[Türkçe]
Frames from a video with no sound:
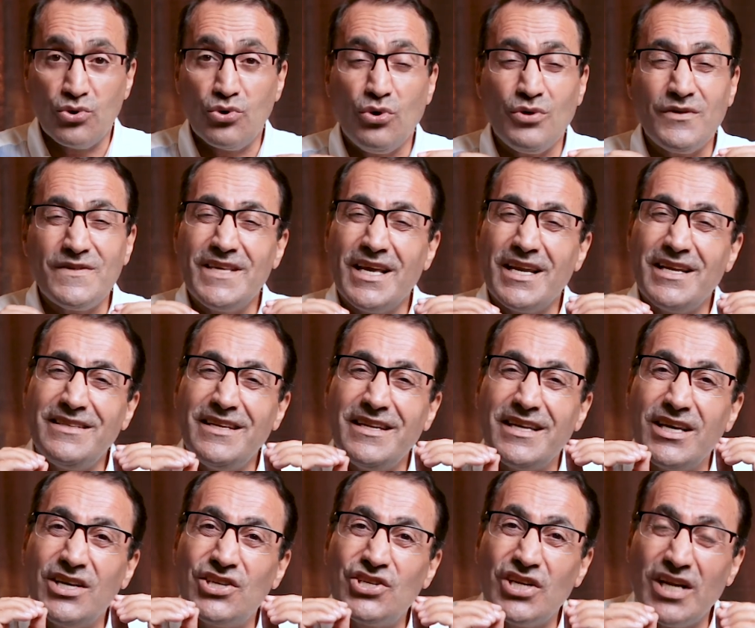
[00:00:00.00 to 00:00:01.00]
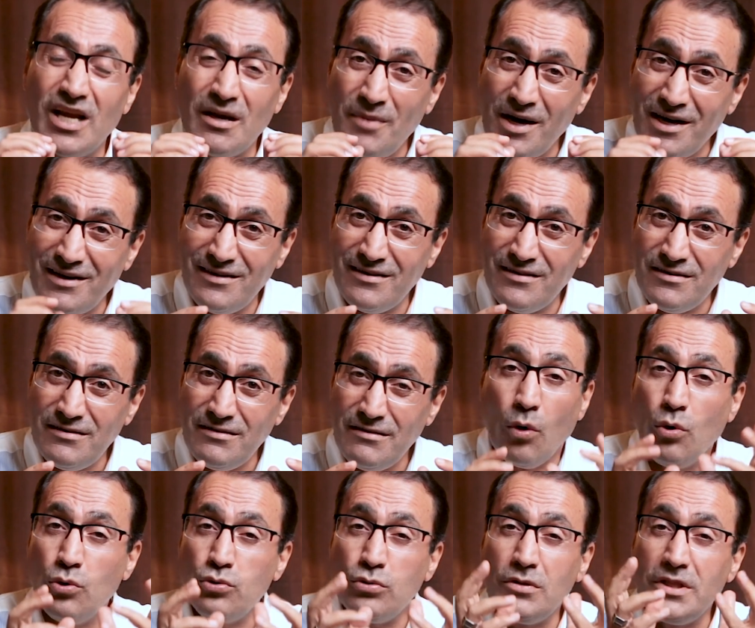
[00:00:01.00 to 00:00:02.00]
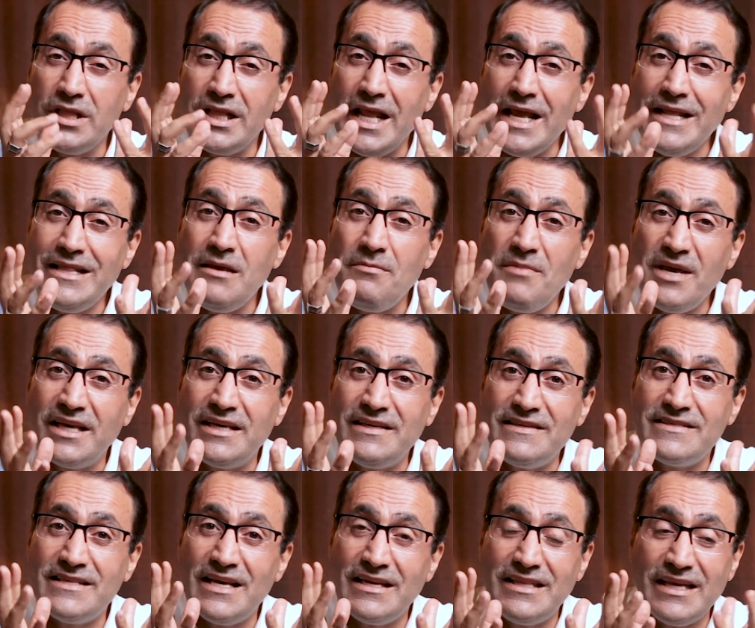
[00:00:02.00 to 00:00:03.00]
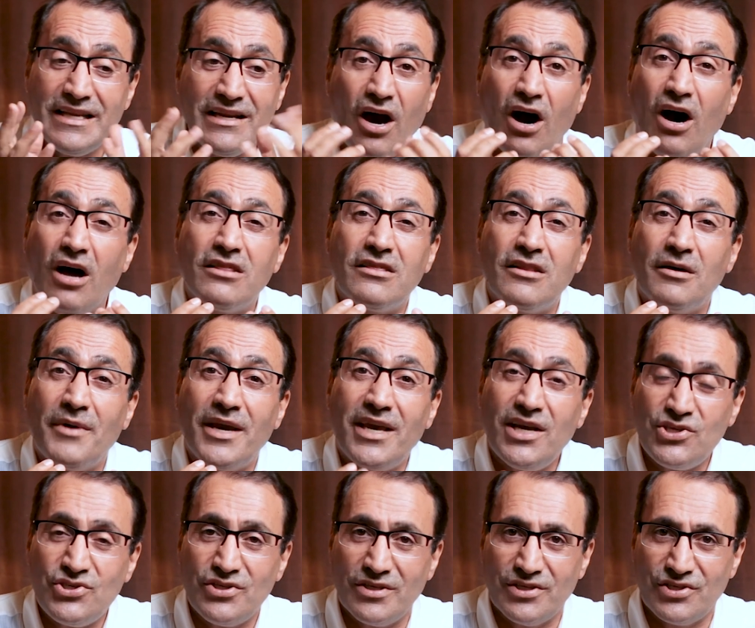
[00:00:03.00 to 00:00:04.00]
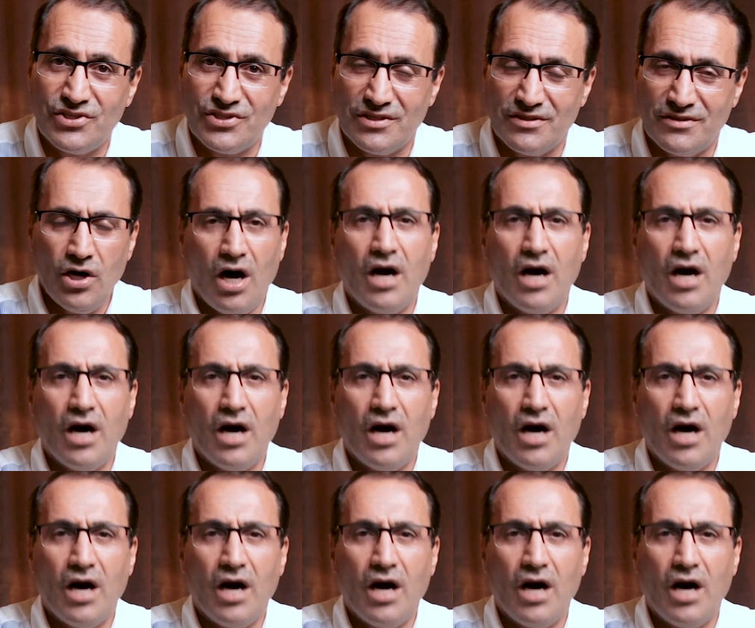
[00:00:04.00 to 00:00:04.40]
gözlerinin içine bakın. Onun ne demek istediğini anlamaya çalışın.